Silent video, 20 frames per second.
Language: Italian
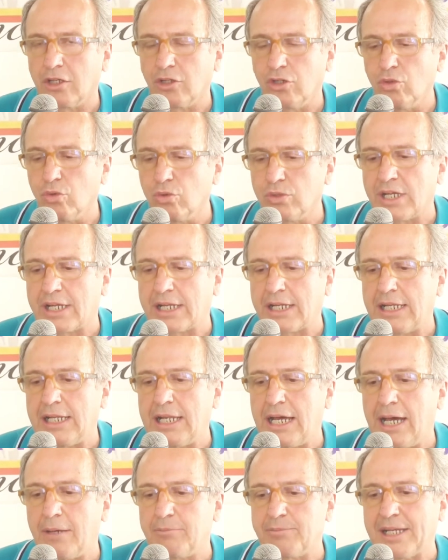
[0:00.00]
chiudere
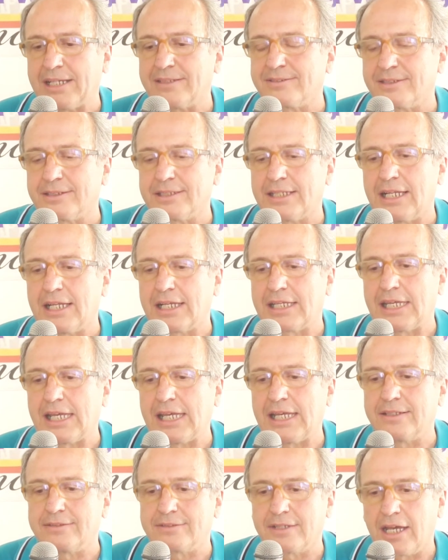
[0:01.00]
la piazza della
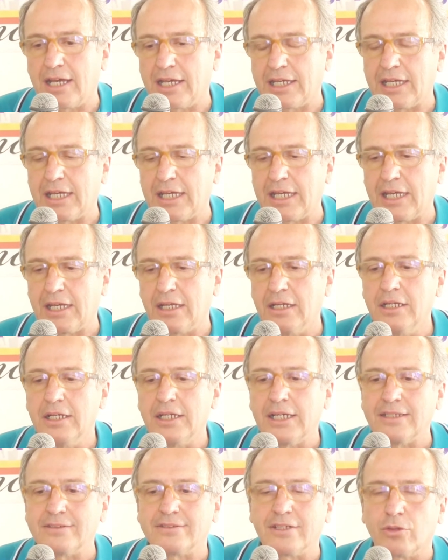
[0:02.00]
chiesa e
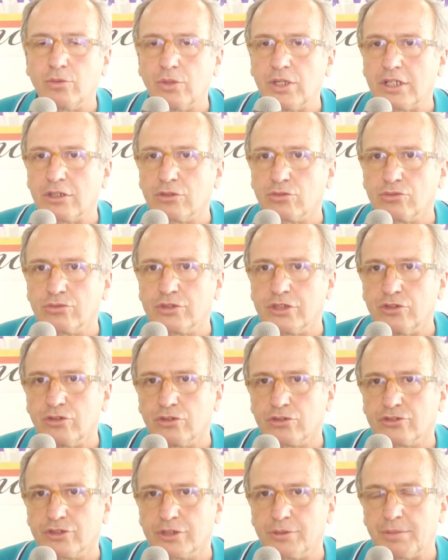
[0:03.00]
eseguire tutti i
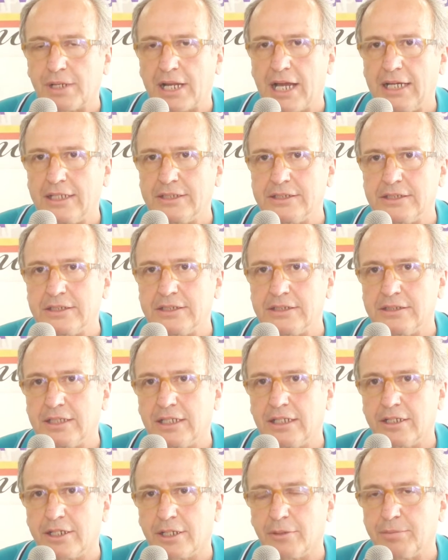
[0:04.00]
nostri brani
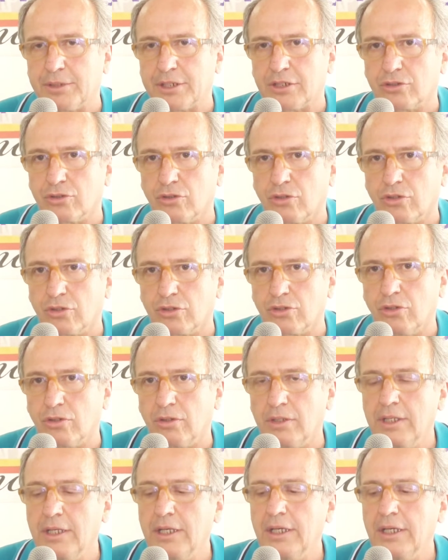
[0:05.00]
del repertorio.